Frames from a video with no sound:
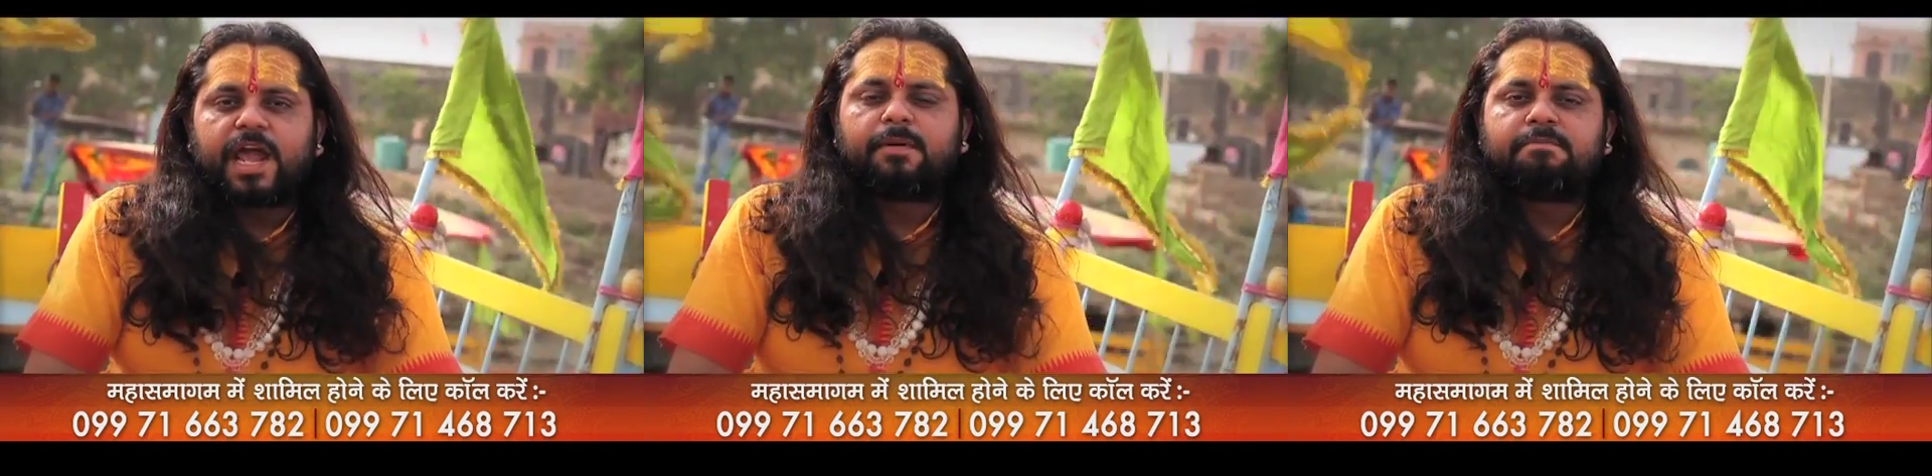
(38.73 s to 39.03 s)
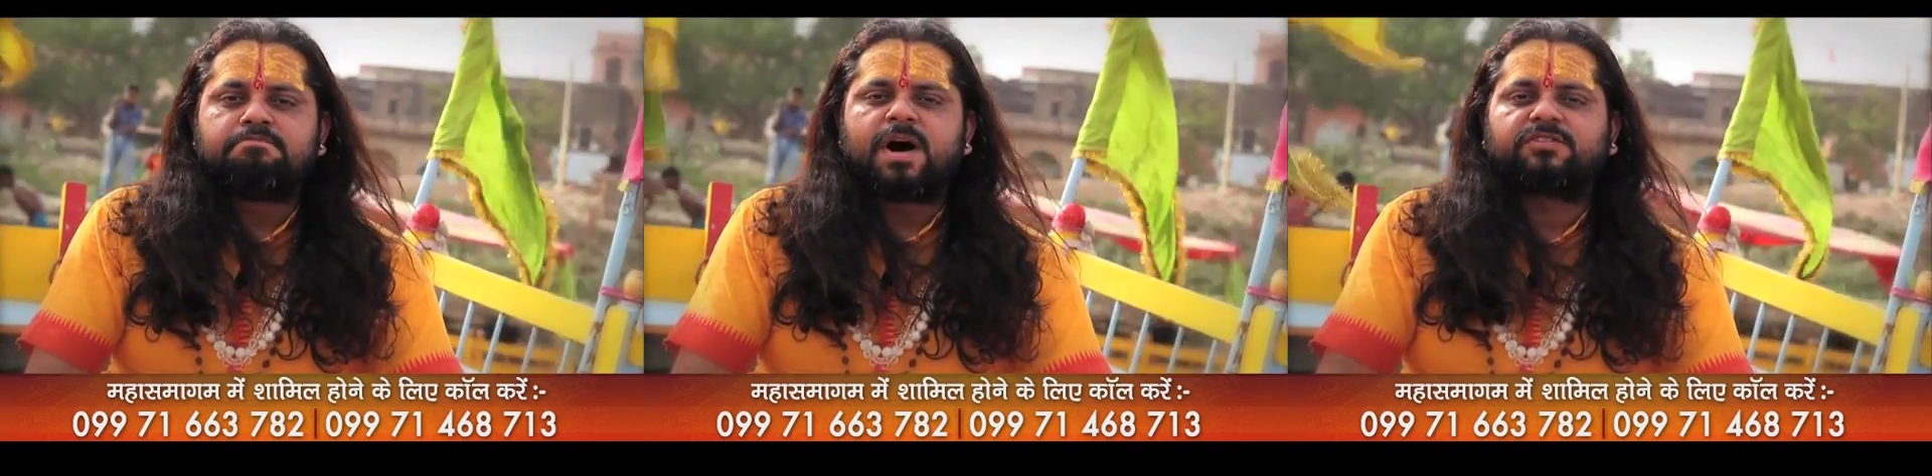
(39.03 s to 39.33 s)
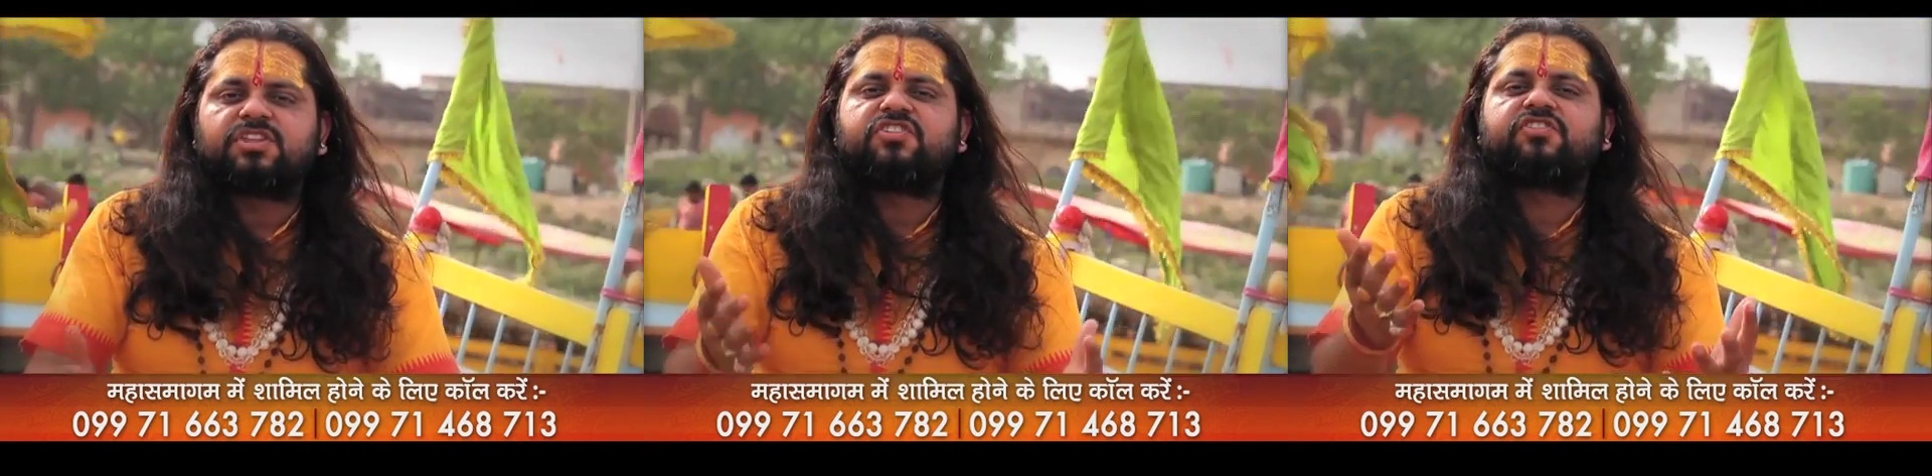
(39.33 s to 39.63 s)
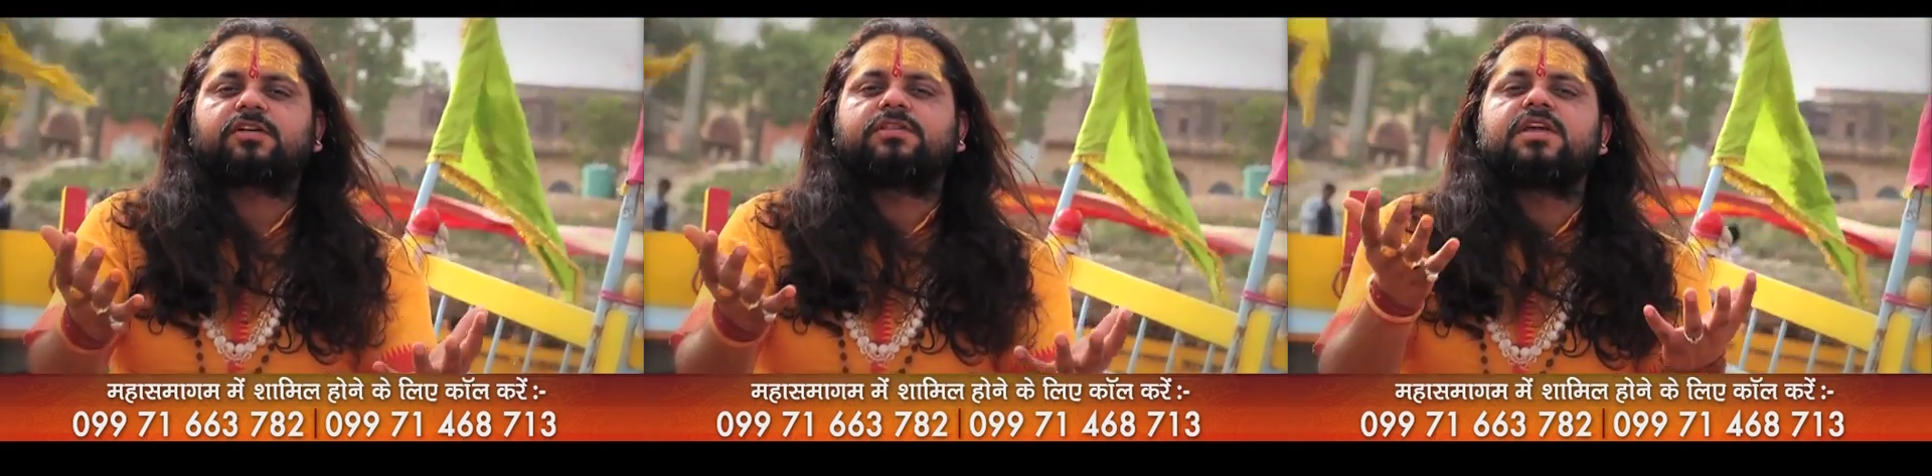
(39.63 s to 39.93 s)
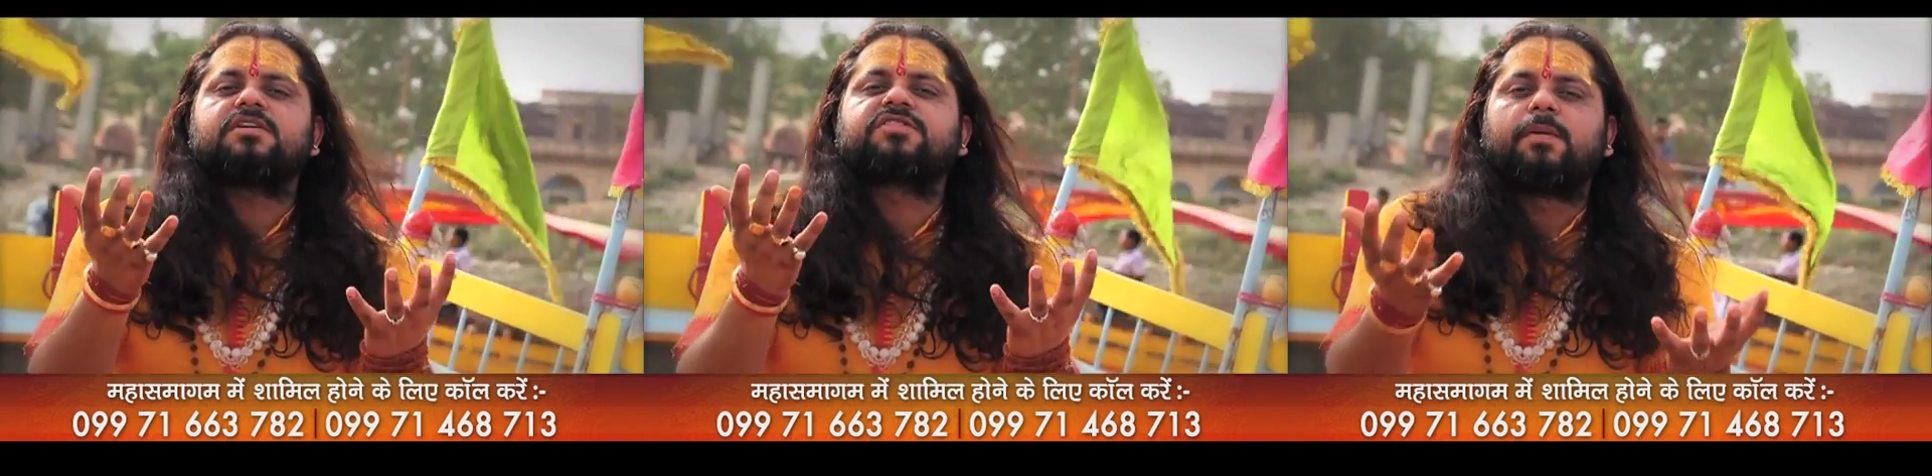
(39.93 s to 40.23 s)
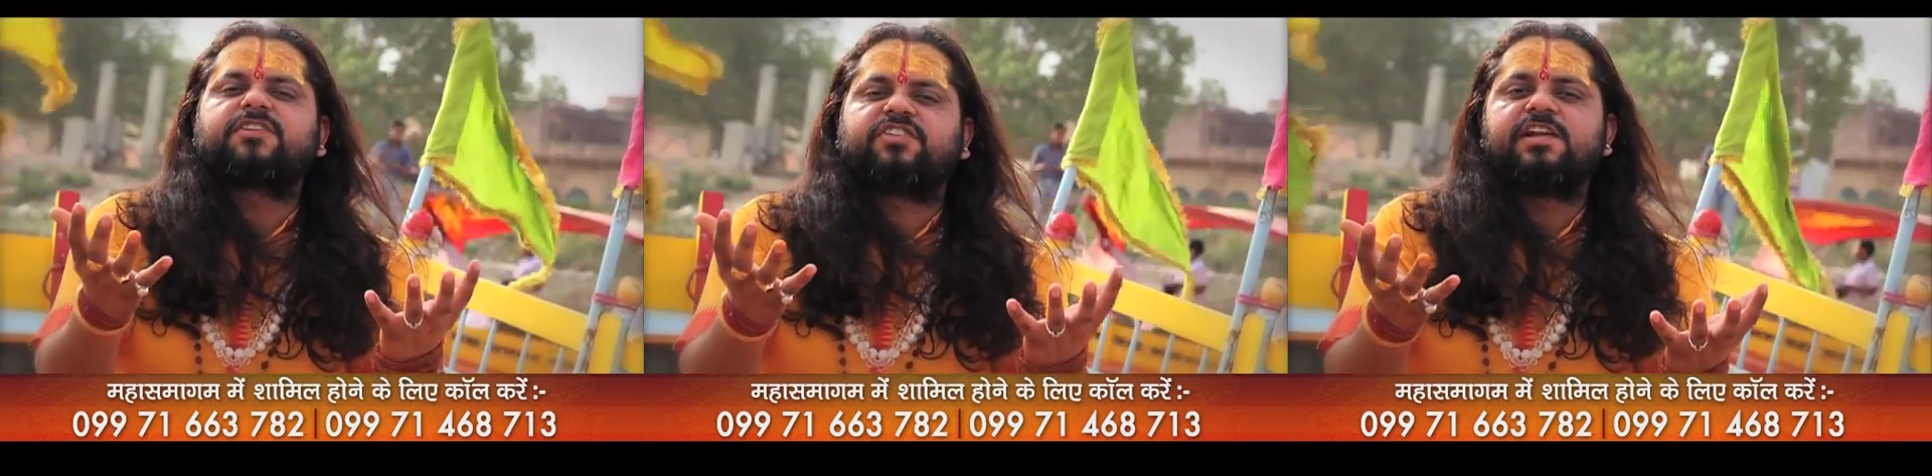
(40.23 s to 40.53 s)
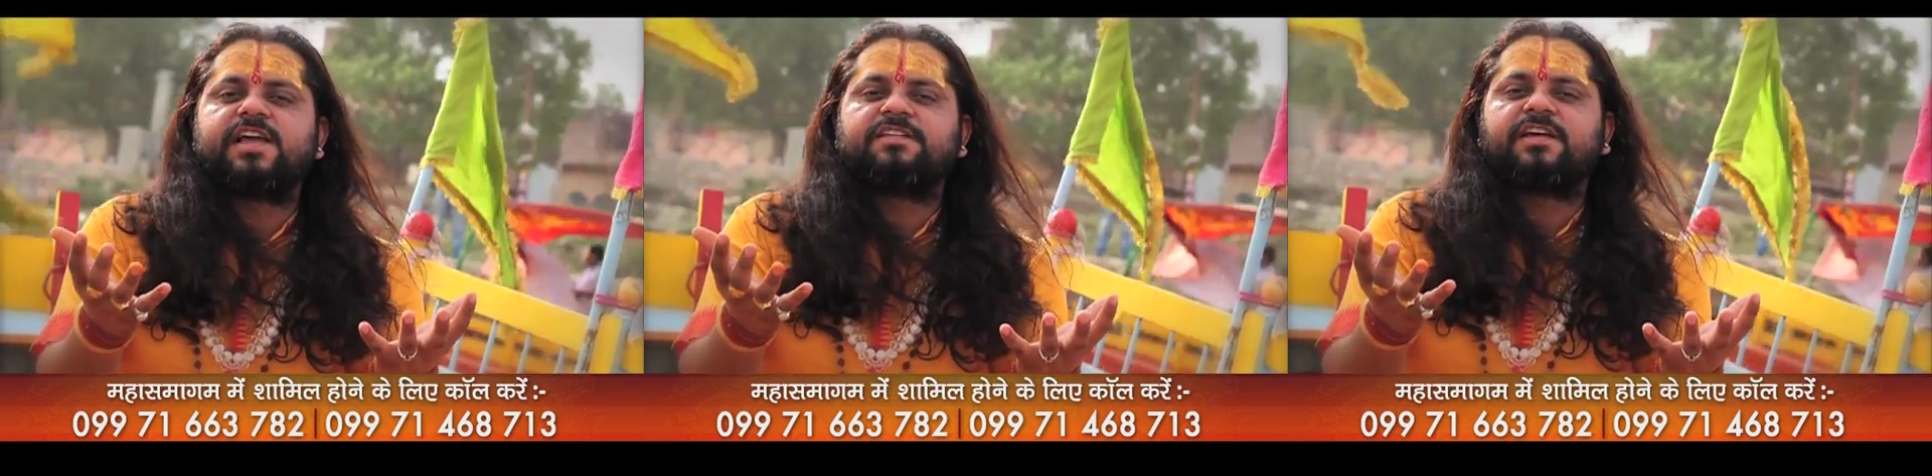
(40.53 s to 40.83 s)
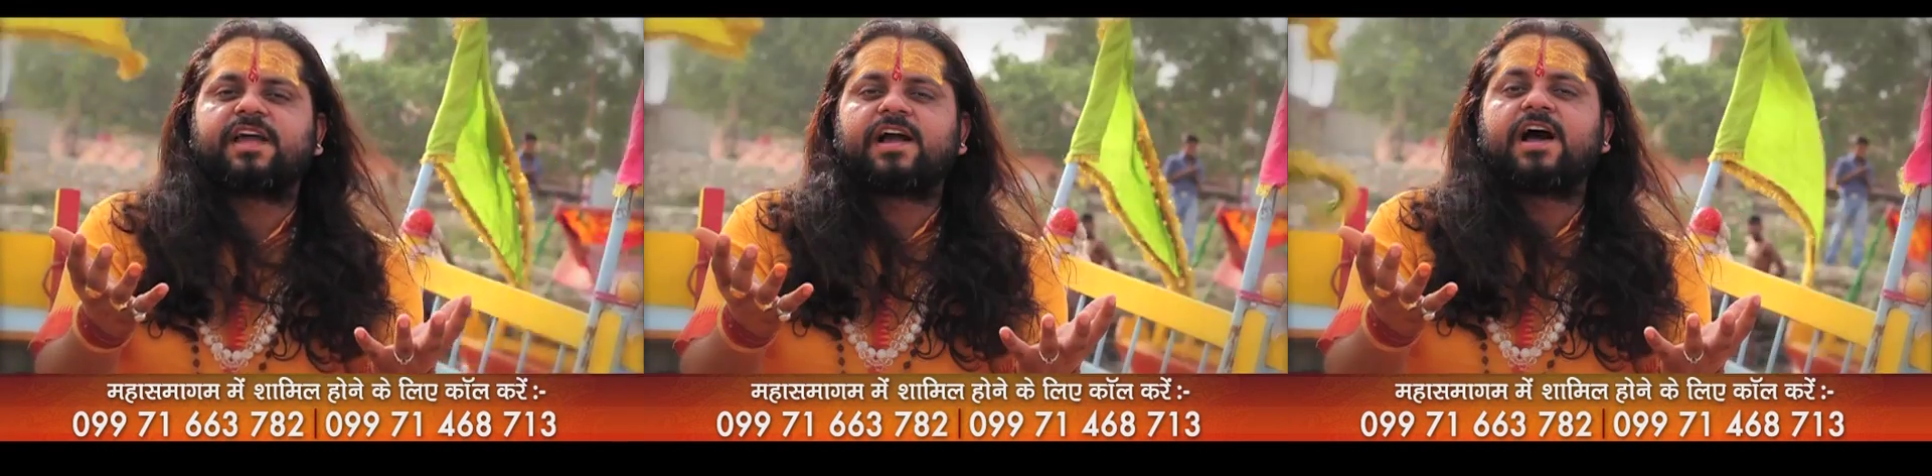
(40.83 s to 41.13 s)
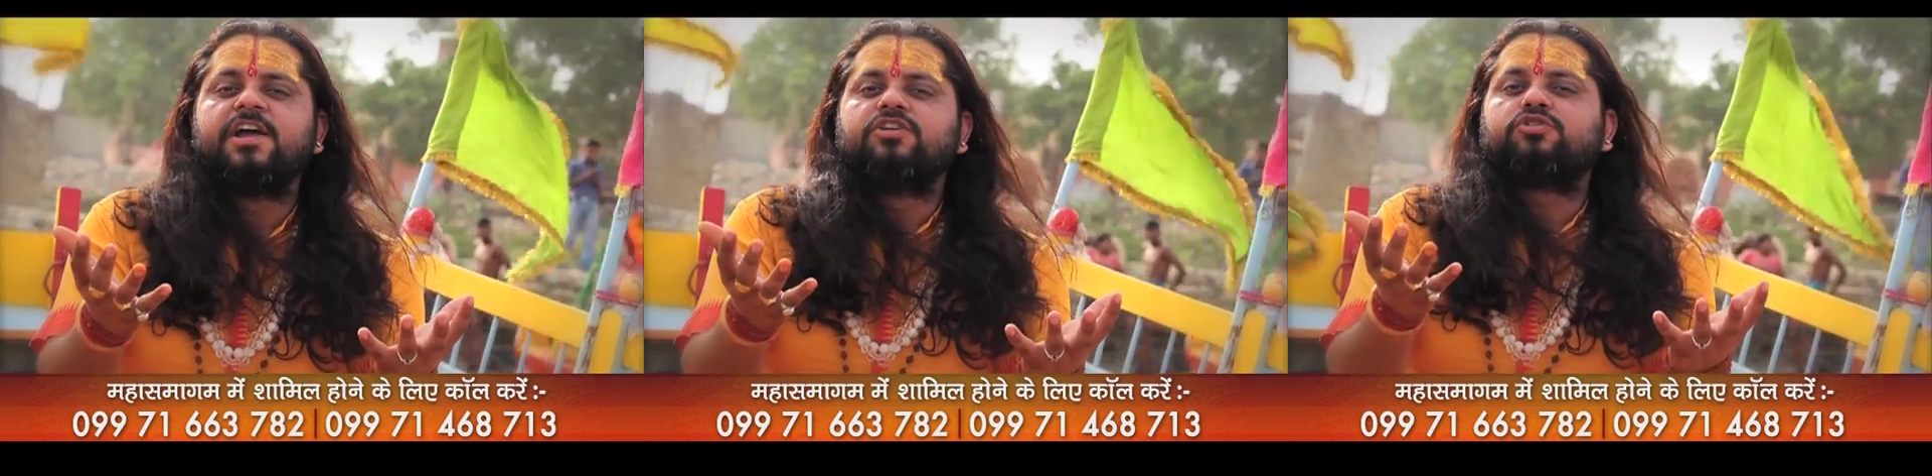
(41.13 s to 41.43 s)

एवं मातृशक्ति के समक्ष लिया जाएगा